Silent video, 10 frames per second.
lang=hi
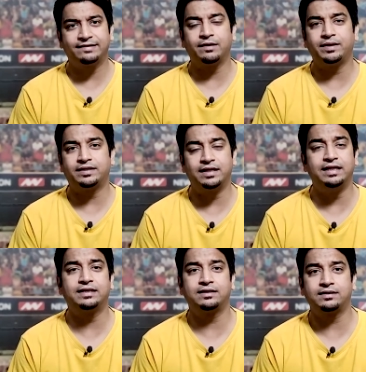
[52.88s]
ऐसे में
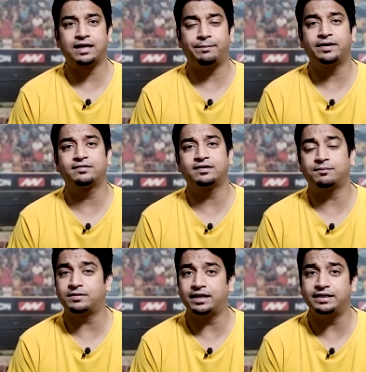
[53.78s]
दिल्ली कैपिटल्स की
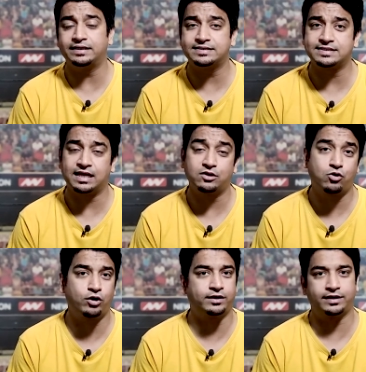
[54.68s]
कप्तानी इस साल
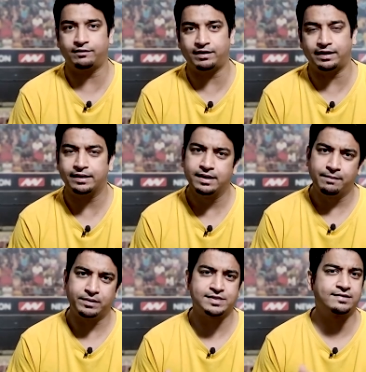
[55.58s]
कौन करने वाला है
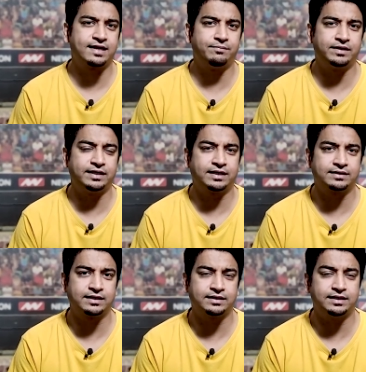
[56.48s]
पिछले साल हमने देखा
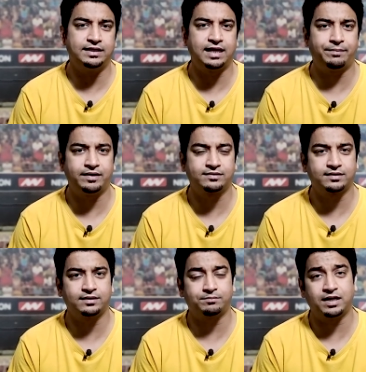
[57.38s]
था कि दिल्ली कैपिटल्स
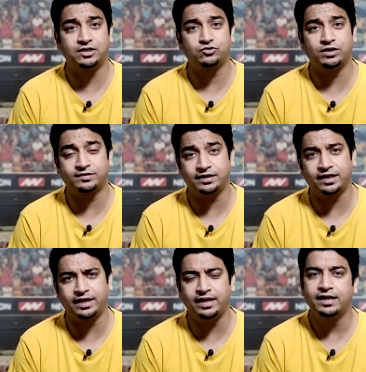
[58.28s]
के कप्तान शोएश
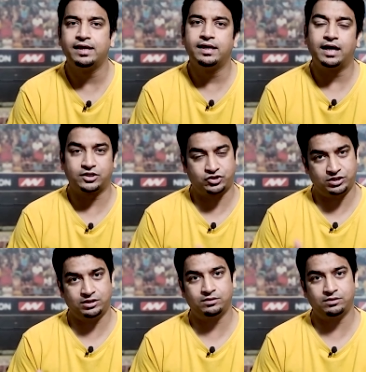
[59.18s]
अय्यर ने अच्छी